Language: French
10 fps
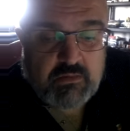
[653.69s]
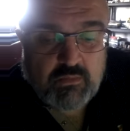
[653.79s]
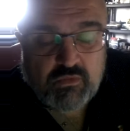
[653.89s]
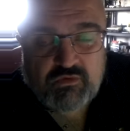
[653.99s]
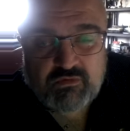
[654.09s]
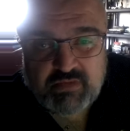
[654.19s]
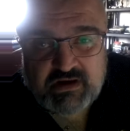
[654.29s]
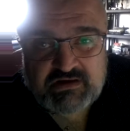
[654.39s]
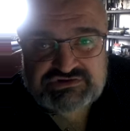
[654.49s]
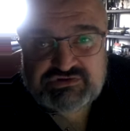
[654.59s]
Mon
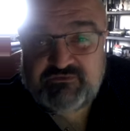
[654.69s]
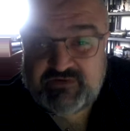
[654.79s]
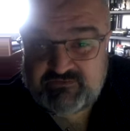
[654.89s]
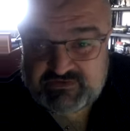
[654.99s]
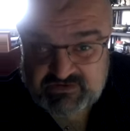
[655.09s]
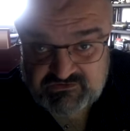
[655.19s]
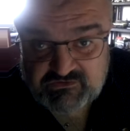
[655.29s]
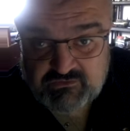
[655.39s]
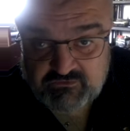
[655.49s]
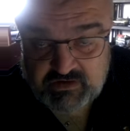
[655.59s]
combat, je le fais à visage
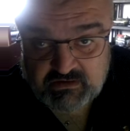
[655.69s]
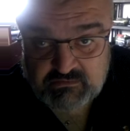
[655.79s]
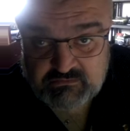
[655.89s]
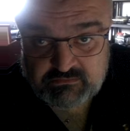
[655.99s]
découvert.